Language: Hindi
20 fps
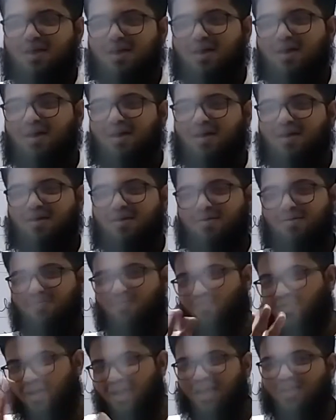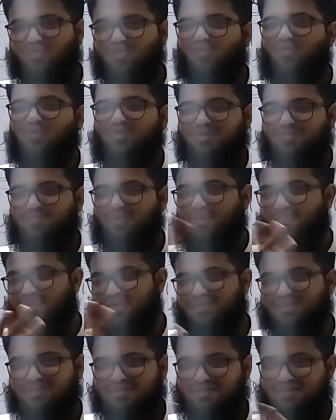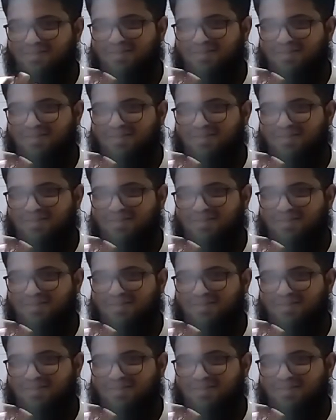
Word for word: आ, वो एक तो कुछ पेपर्स